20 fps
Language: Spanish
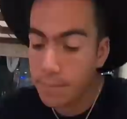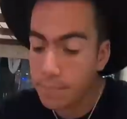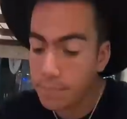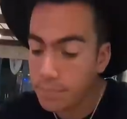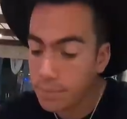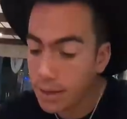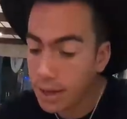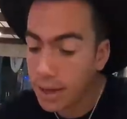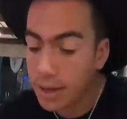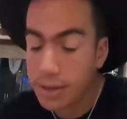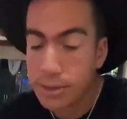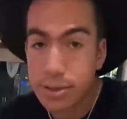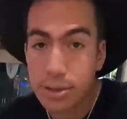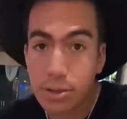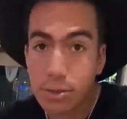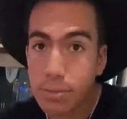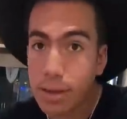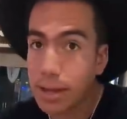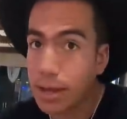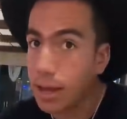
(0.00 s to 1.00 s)
Mm,
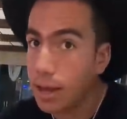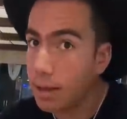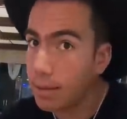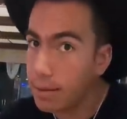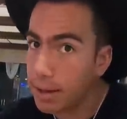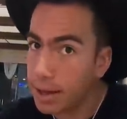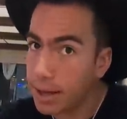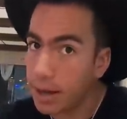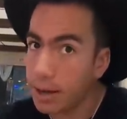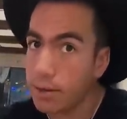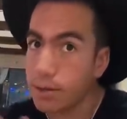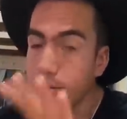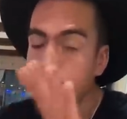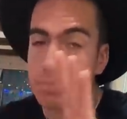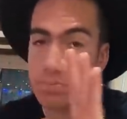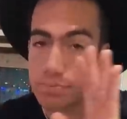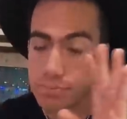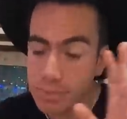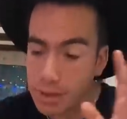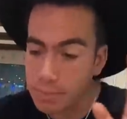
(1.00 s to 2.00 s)
ajicito manaba, creo.
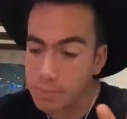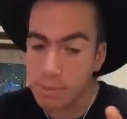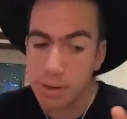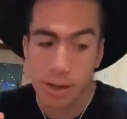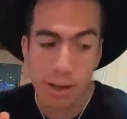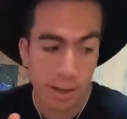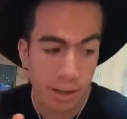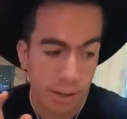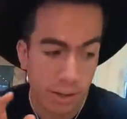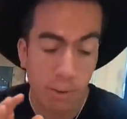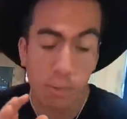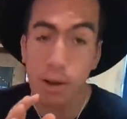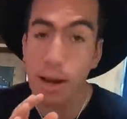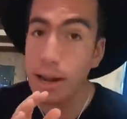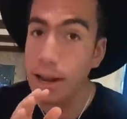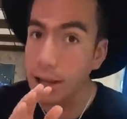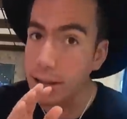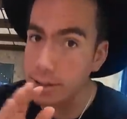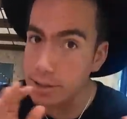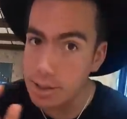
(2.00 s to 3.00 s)
Está porque
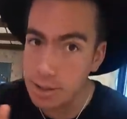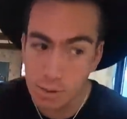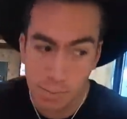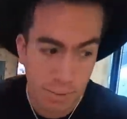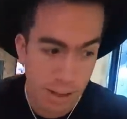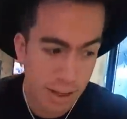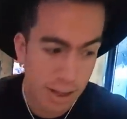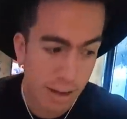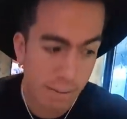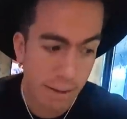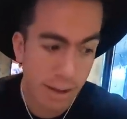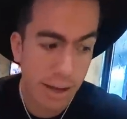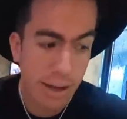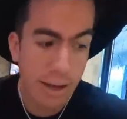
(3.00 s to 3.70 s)
huele a manaba.